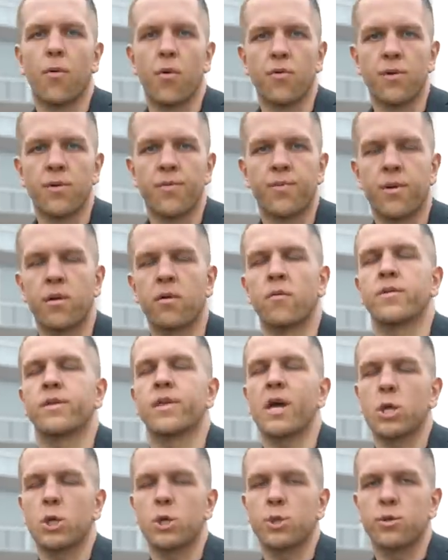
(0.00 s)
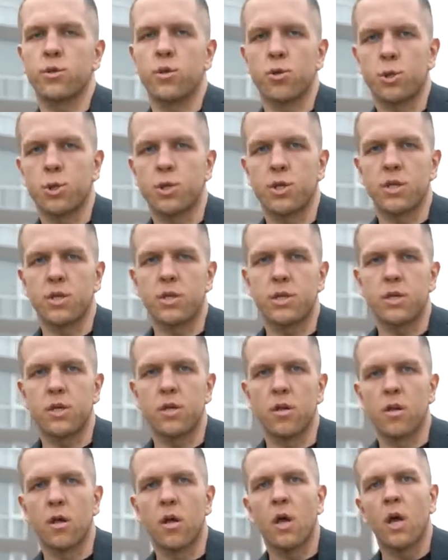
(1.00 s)
полный привод, также 160
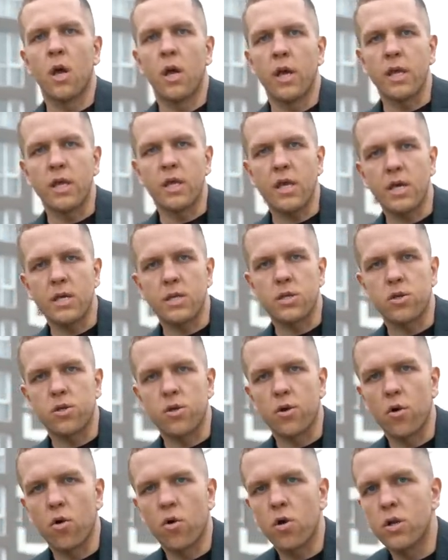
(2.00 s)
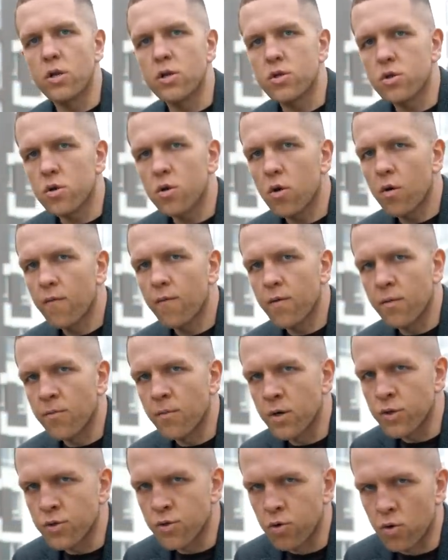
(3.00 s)
сил. Есть трехлитровый
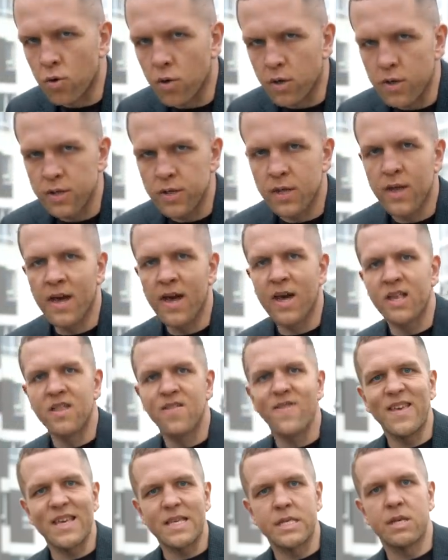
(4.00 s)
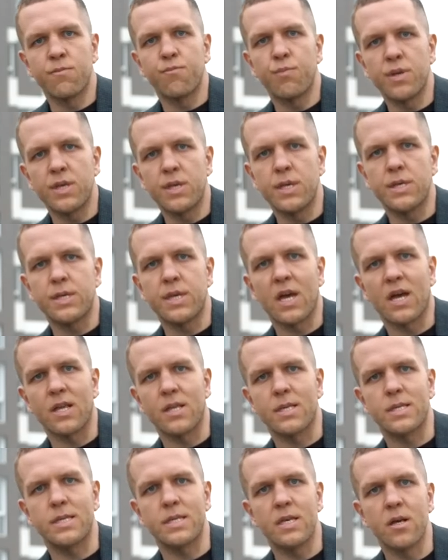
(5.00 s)
мотор на
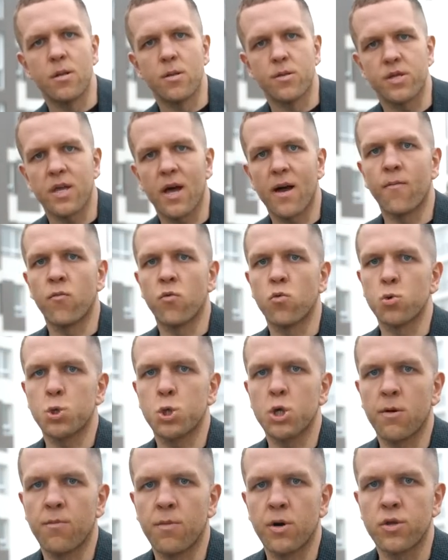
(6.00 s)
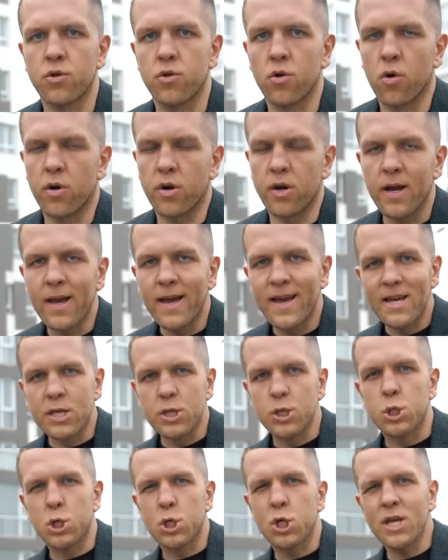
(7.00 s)
250 сил, там уже мотор
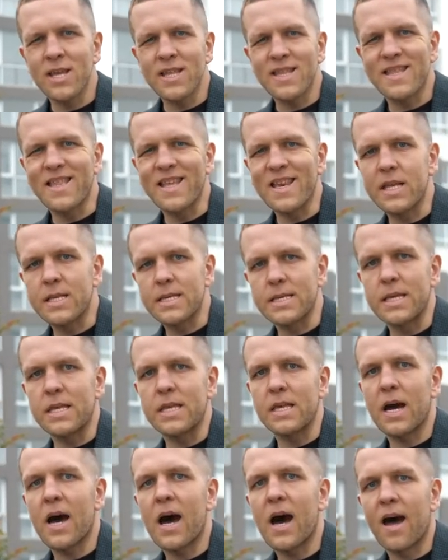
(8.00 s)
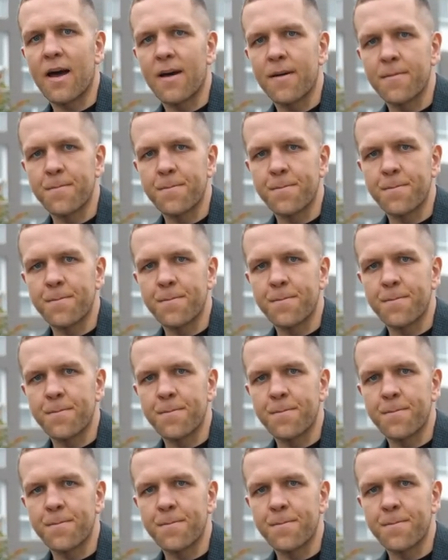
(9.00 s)
G30A. А.